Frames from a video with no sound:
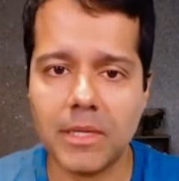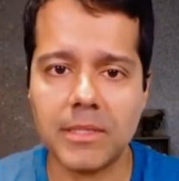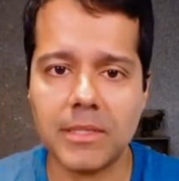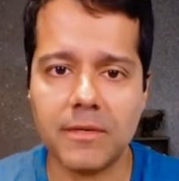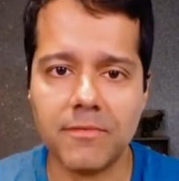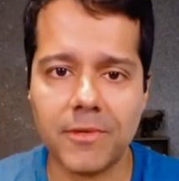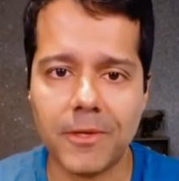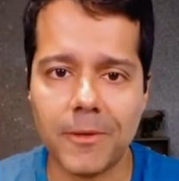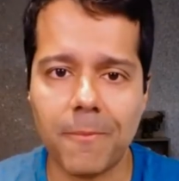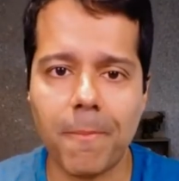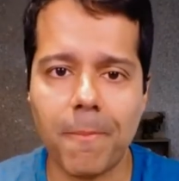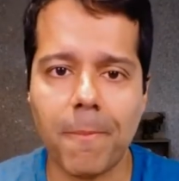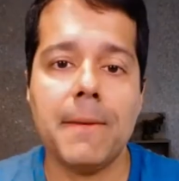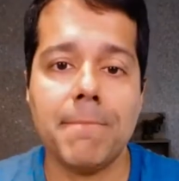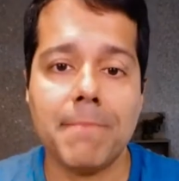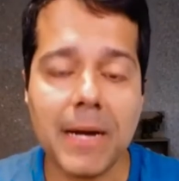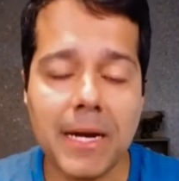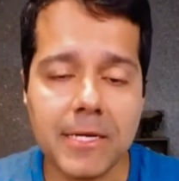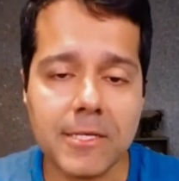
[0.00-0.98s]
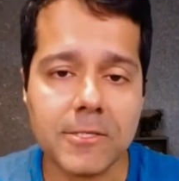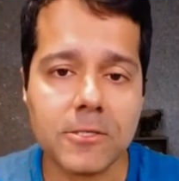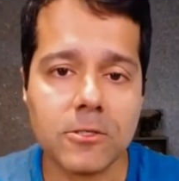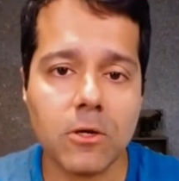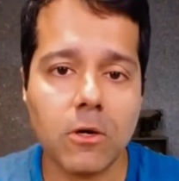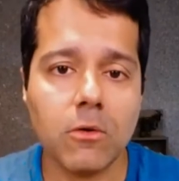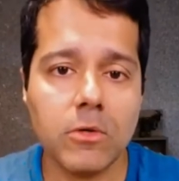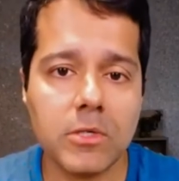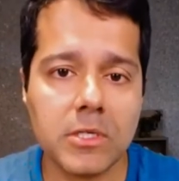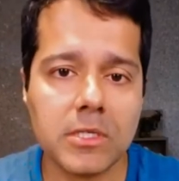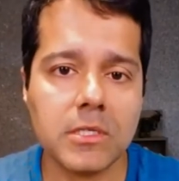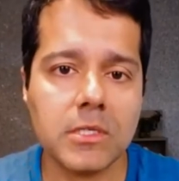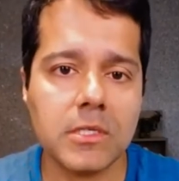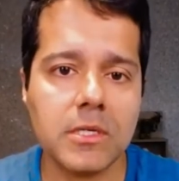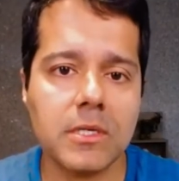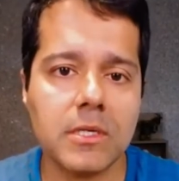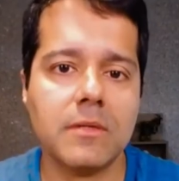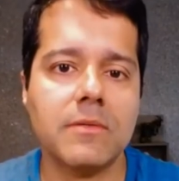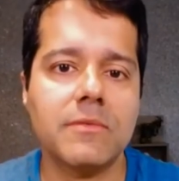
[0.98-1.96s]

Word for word: TV. Mas, hoje em dia,